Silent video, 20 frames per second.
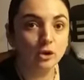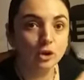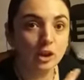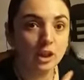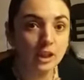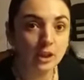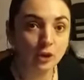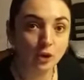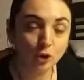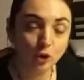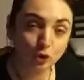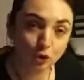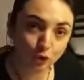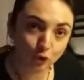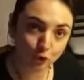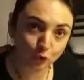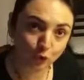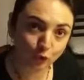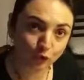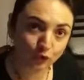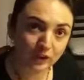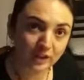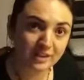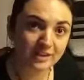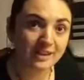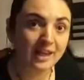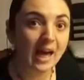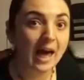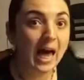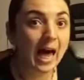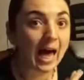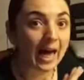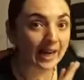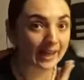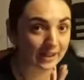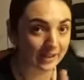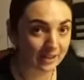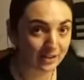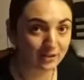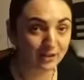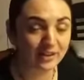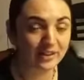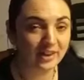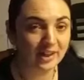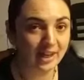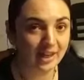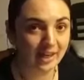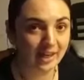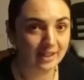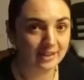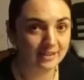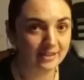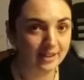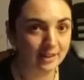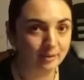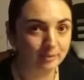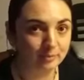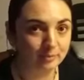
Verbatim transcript: Y dos nubes arriba de la casa.